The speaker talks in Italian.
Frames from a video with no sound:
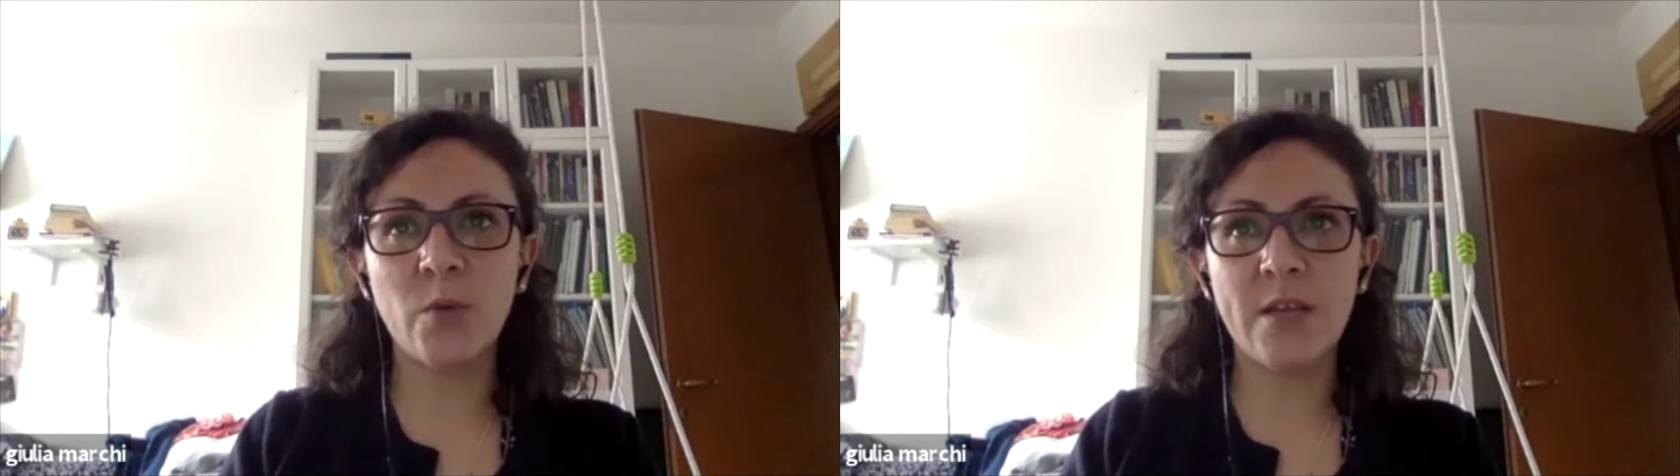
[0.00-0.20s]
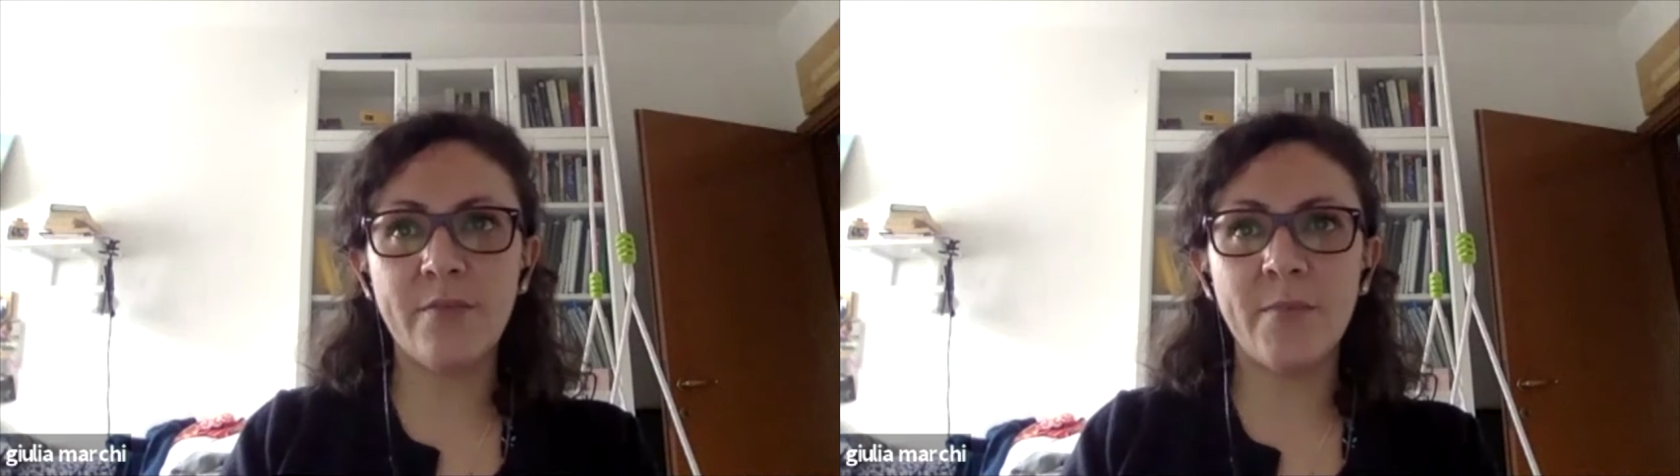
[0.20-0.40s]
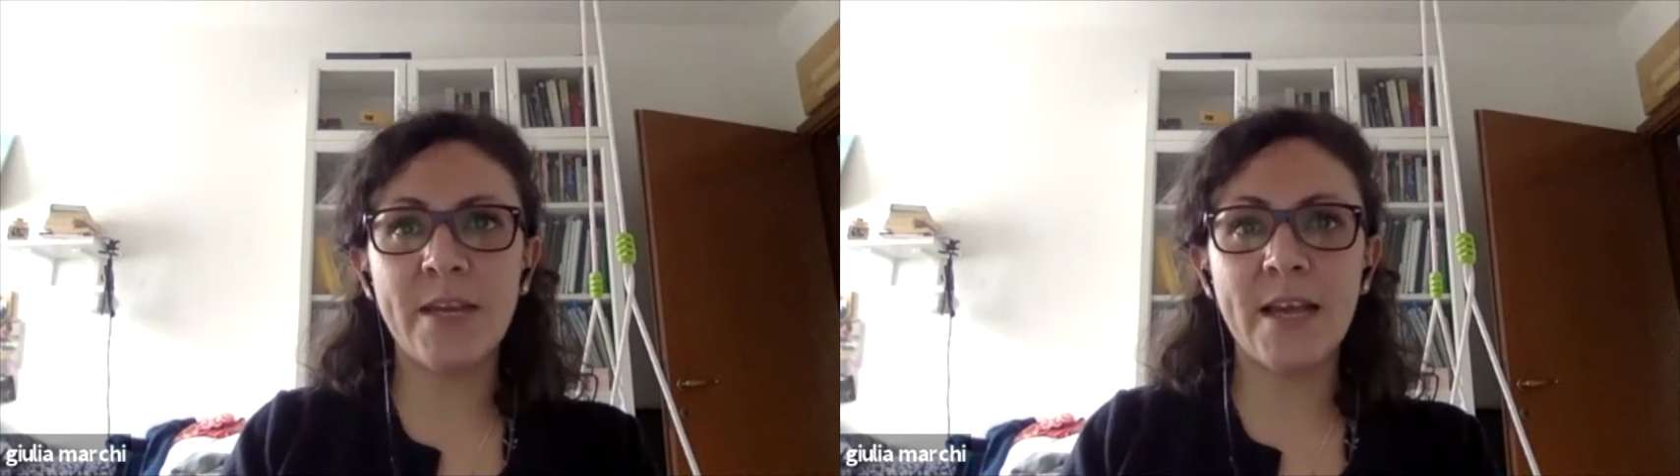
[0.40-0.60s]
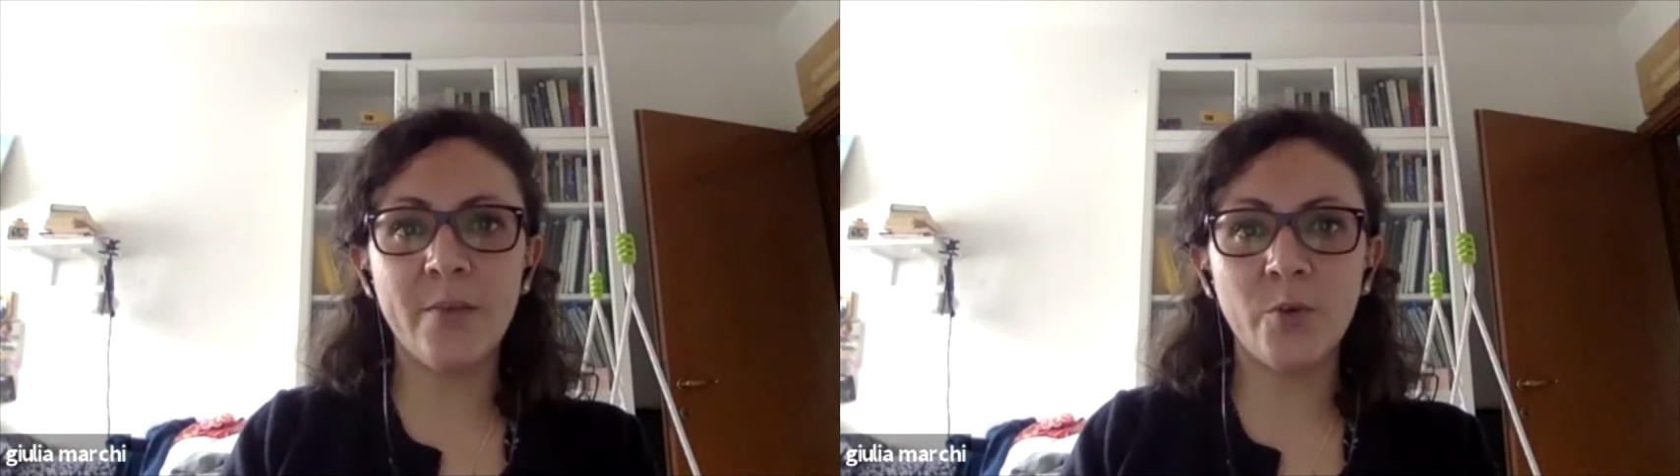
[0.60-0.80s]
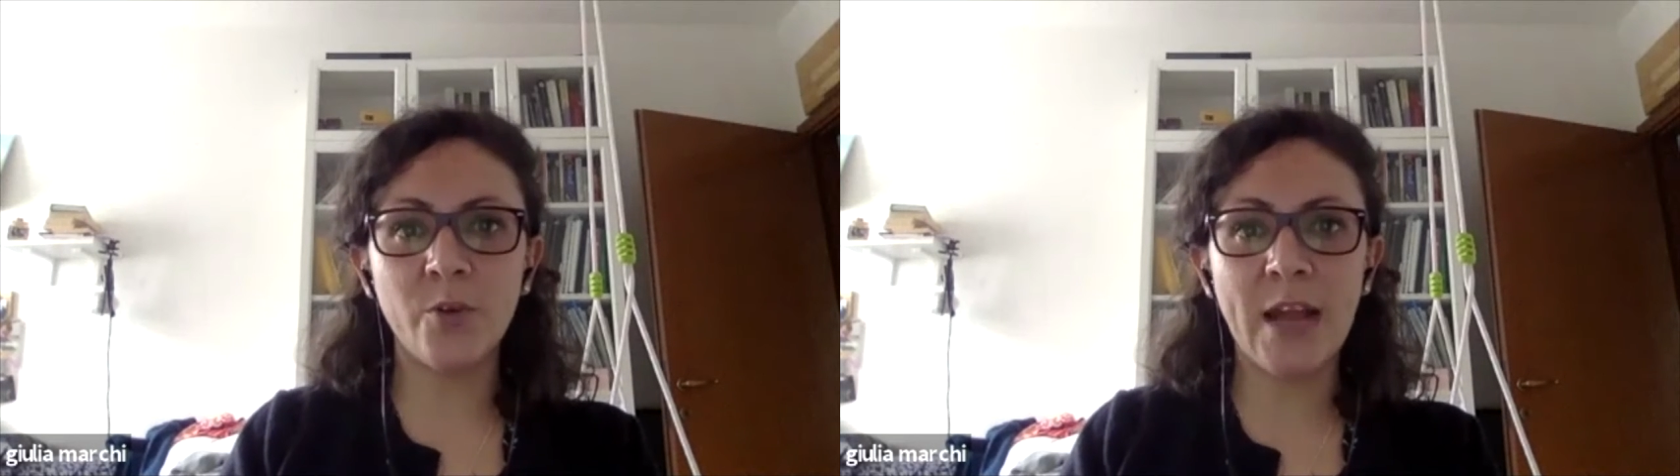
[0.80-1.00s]
nuclei
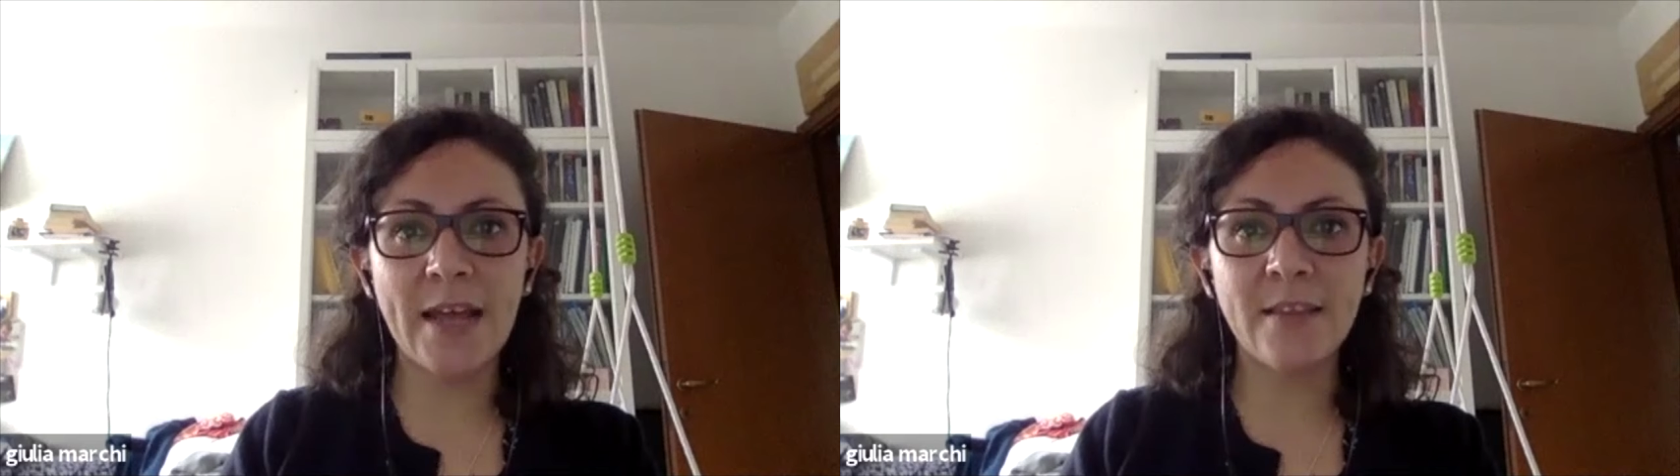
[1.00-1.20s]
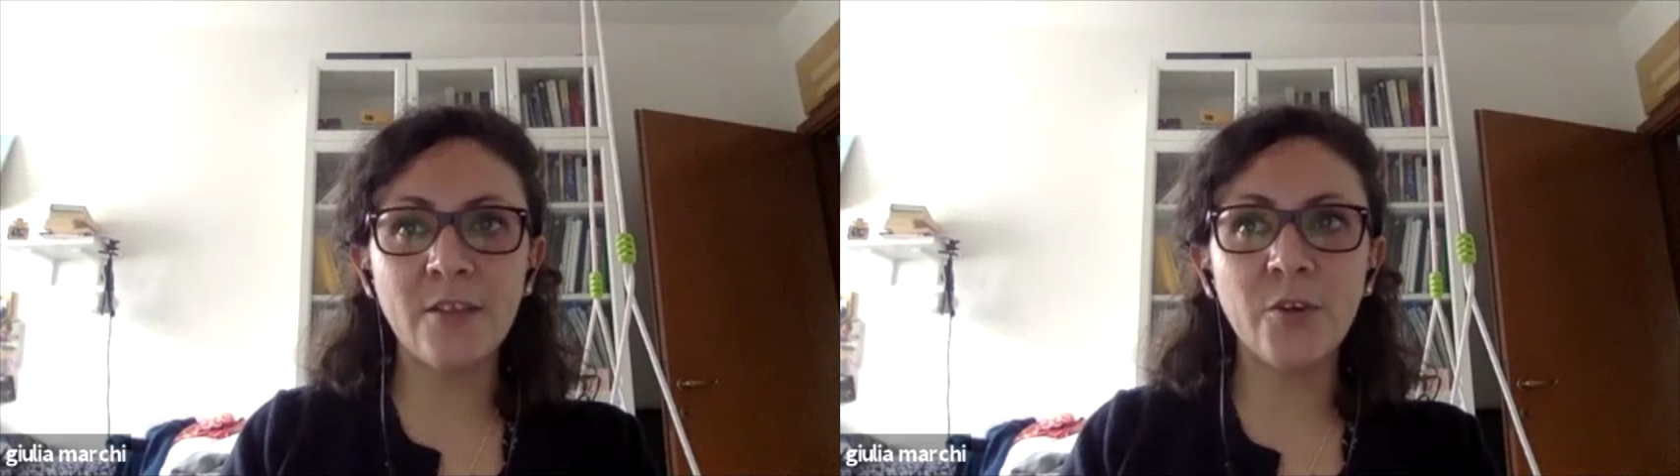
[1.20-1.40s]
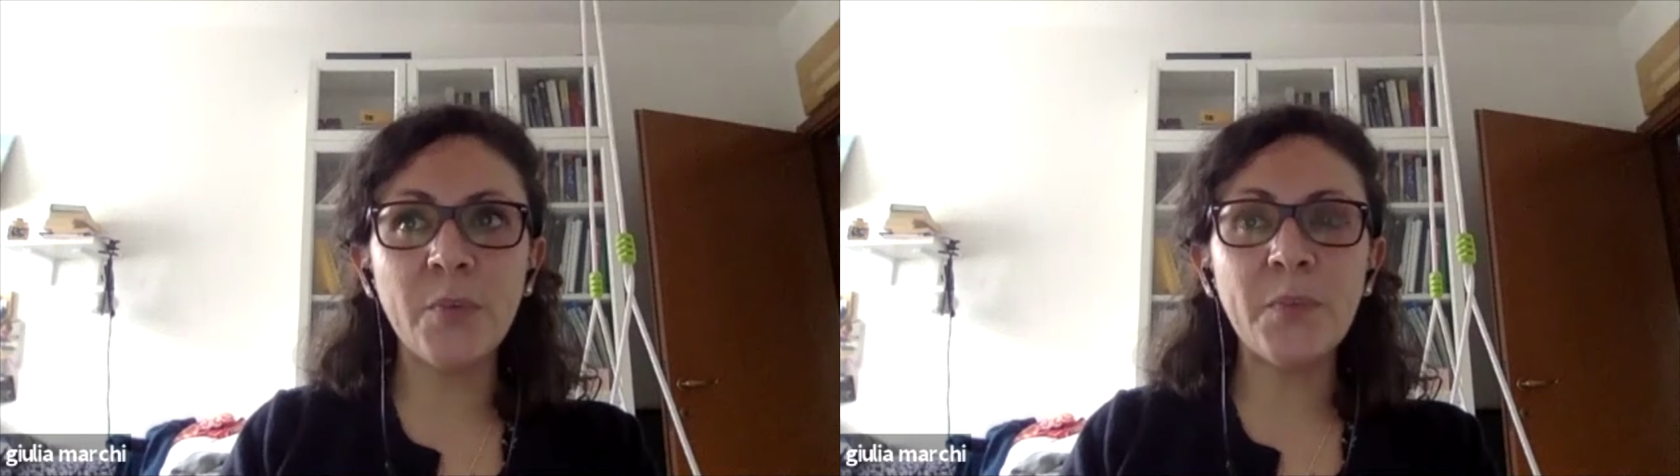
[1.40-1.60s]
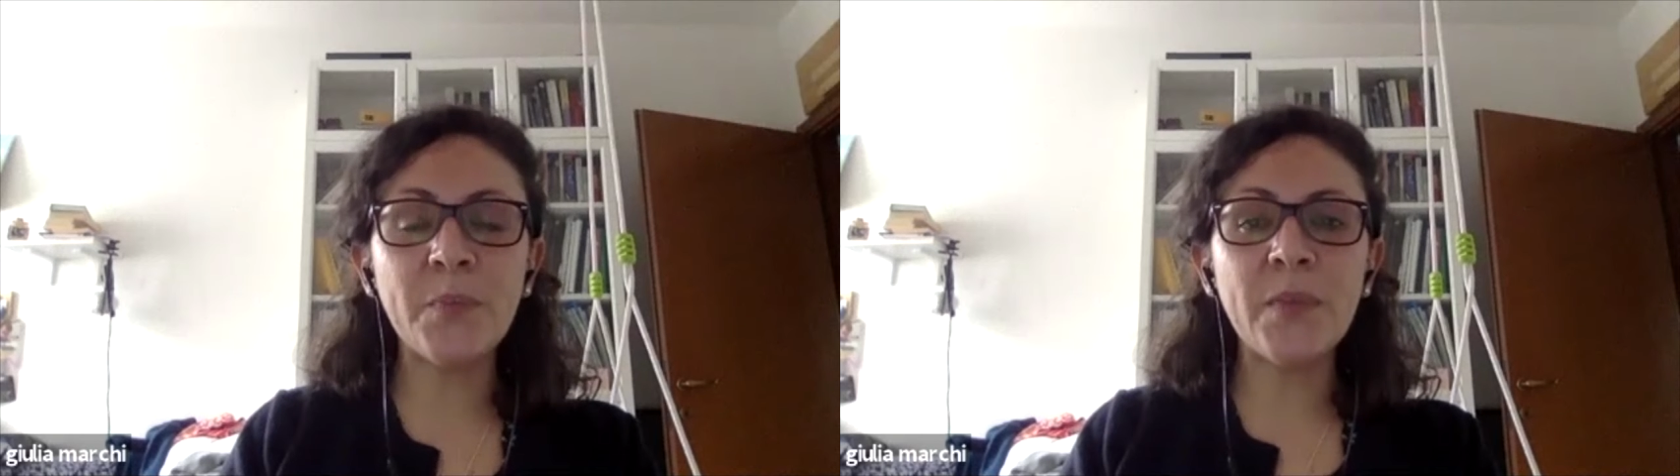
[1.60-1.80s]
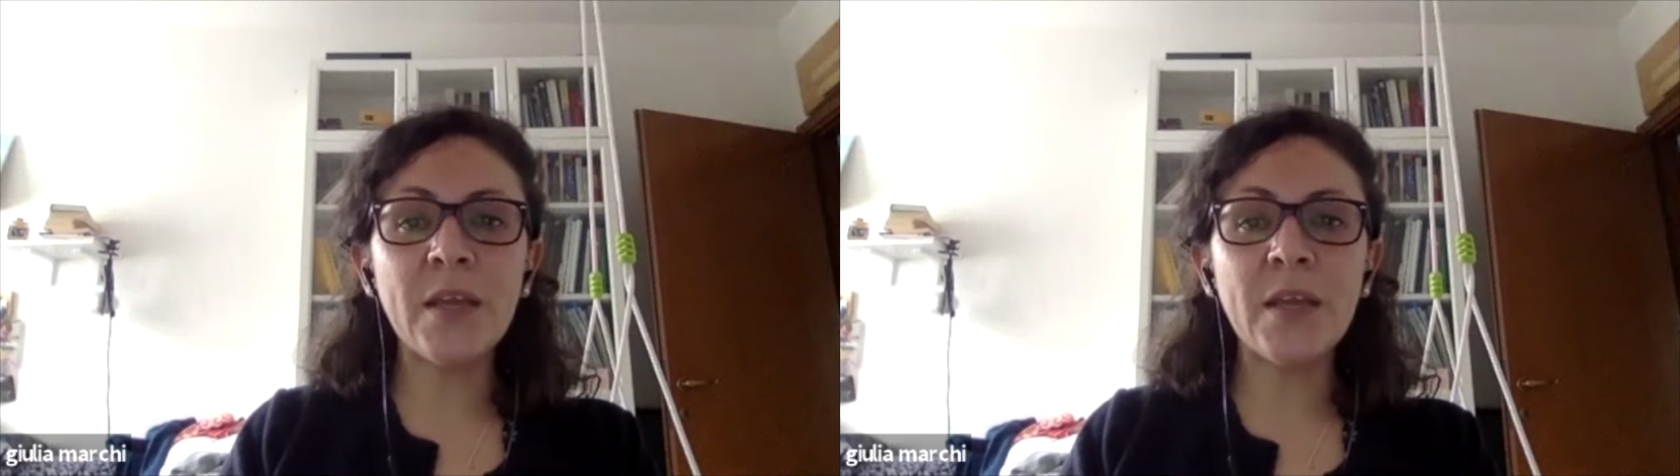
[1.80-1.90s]
familiari monoreddito